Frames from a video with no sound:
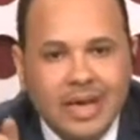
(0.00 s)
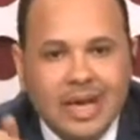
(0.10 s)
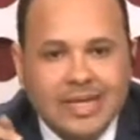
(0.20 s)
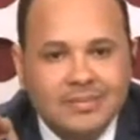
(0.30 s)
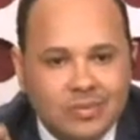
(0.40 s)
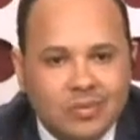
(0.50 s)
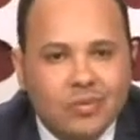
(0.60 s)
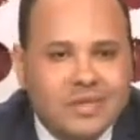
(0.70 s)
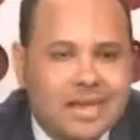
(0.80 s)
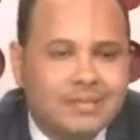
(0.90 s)
لازم تكون
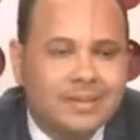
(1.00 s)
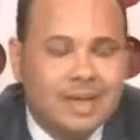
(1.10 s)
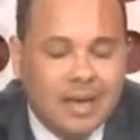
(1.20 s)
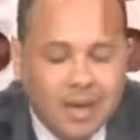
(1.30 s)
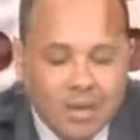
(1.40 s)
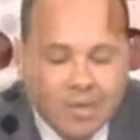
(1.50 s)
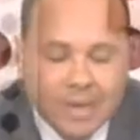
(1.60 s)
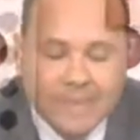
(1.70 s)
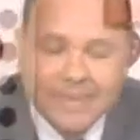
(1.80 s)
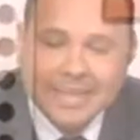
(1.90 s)
ثابته
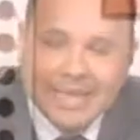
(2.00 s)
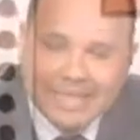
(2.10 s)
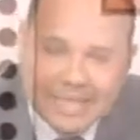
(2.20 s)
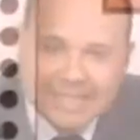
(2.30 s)
وجبات غدايه